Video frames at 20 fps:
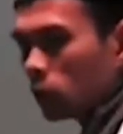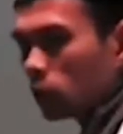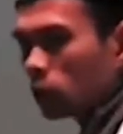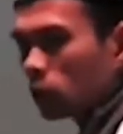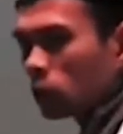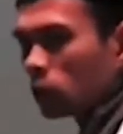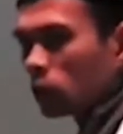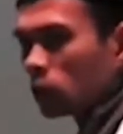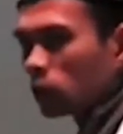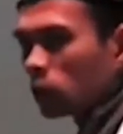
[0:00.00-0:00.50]

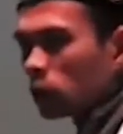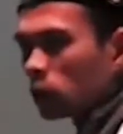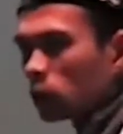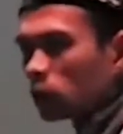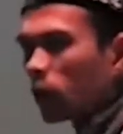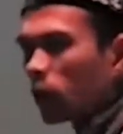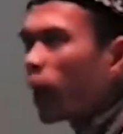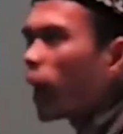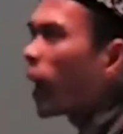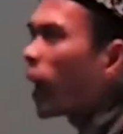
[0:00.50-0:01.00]

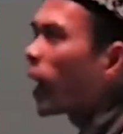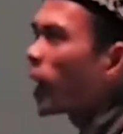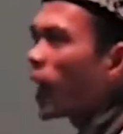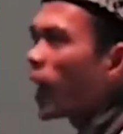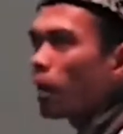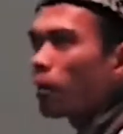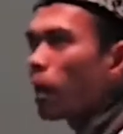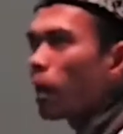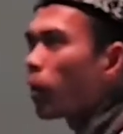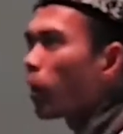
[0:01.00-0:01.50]
Hmm,
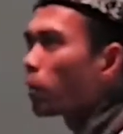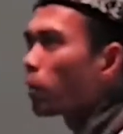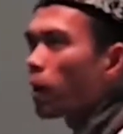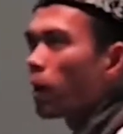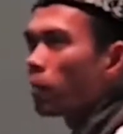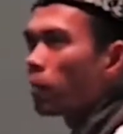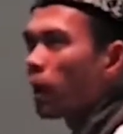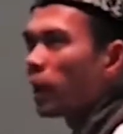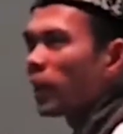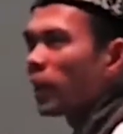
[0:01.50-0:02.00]
enak bakwan
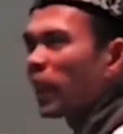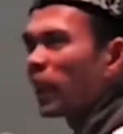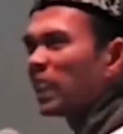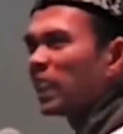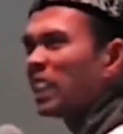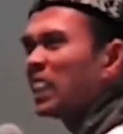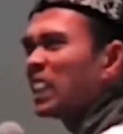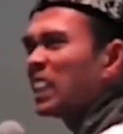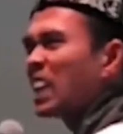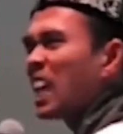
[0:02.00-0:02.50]
mama ya.
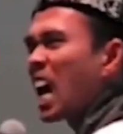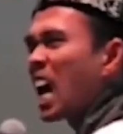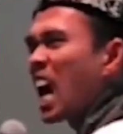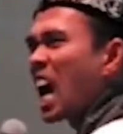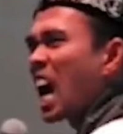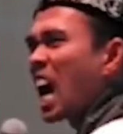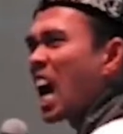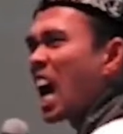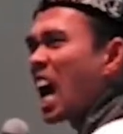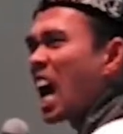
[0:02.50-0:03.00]
Iya.
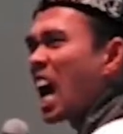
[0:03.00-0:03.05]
